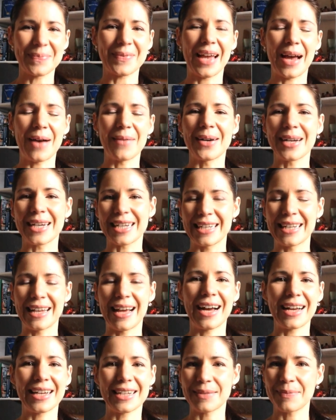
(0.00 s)
Aber
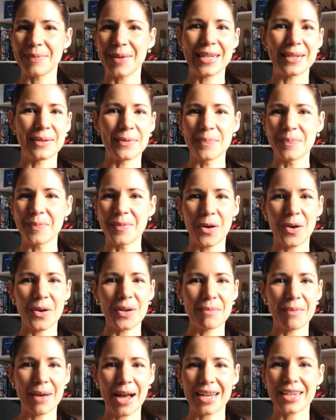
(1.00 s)
klar, ich meine, auch
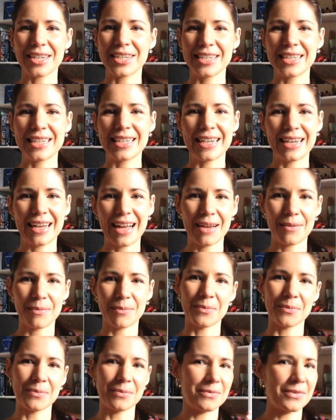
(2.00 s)
in magischen Dingen
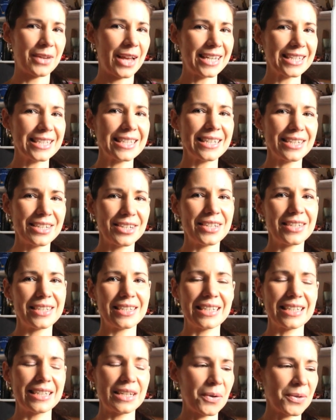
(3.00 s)
haben
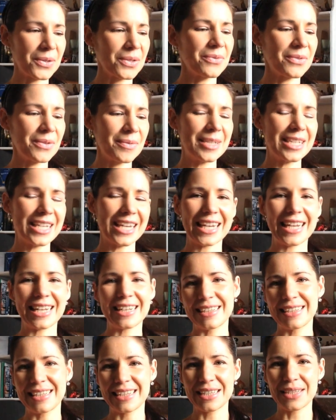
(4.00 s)
Fernsehgeschichten genauso viel mit der
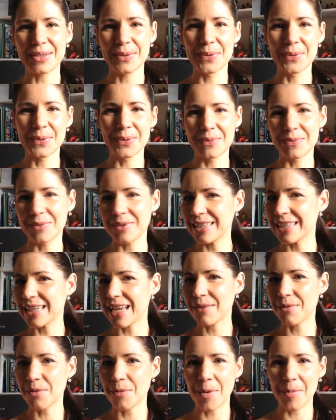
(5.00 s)
Realität zu tun, wie
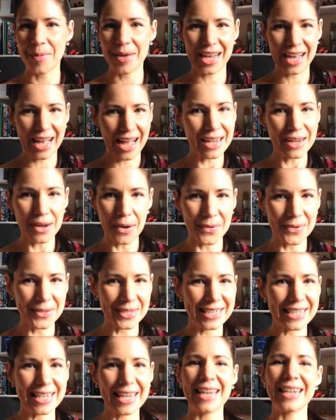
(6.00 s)
sagen wir mal bei
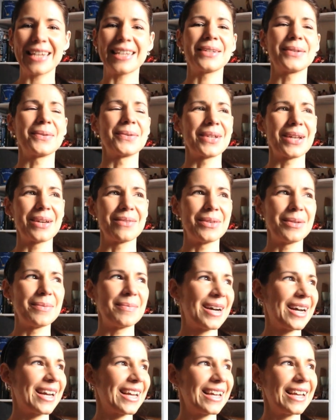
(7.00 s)
Krankenhausserien oder wie
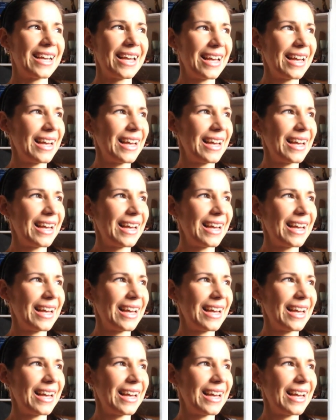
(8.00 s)
bei